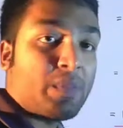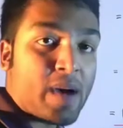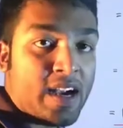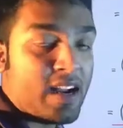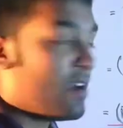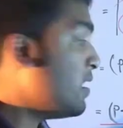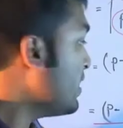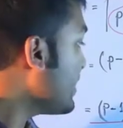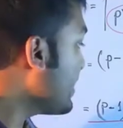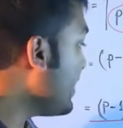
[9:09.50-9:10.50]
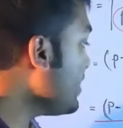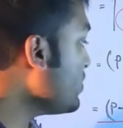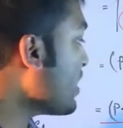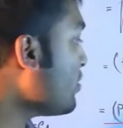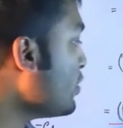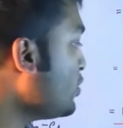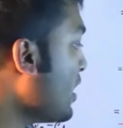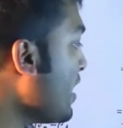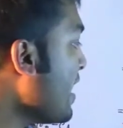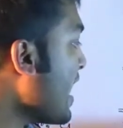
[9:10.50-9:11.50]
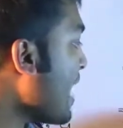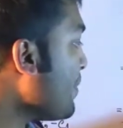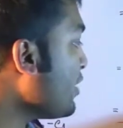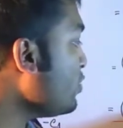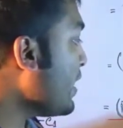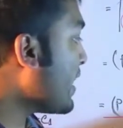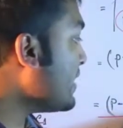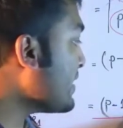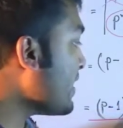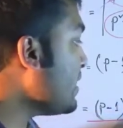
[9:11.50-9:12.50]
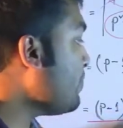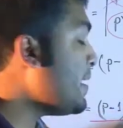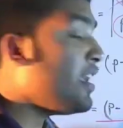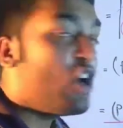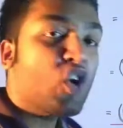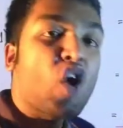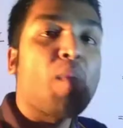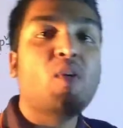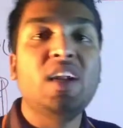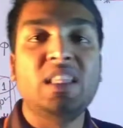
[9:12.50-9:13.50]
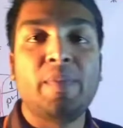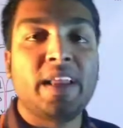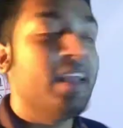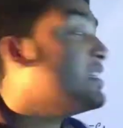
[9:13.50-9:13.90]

করতে পারি না কিন্তু দেখো বন্ধুরা আমি কিন্তু এখান থেকে একটি পি কমন নিতে পারি